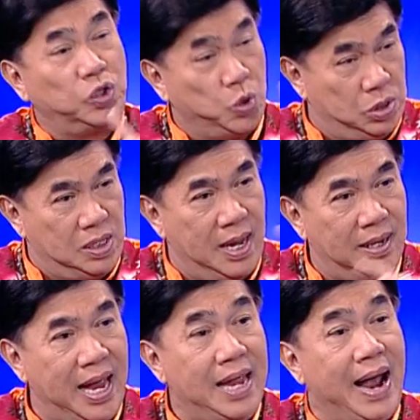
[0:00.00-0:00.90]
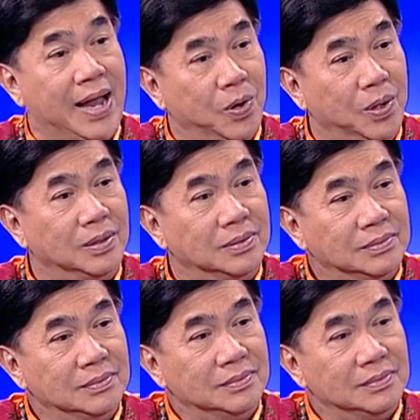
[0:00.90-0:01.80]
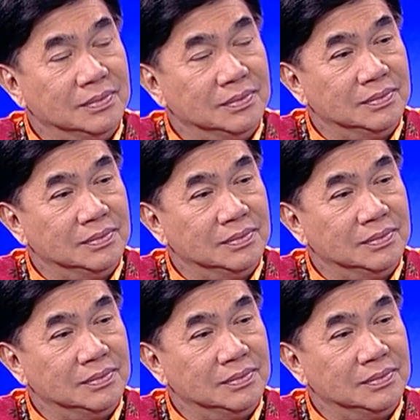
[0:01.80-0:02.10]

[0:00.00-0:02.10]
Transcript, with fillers: ตุนเนี่ยให้ร้ายคน ครับ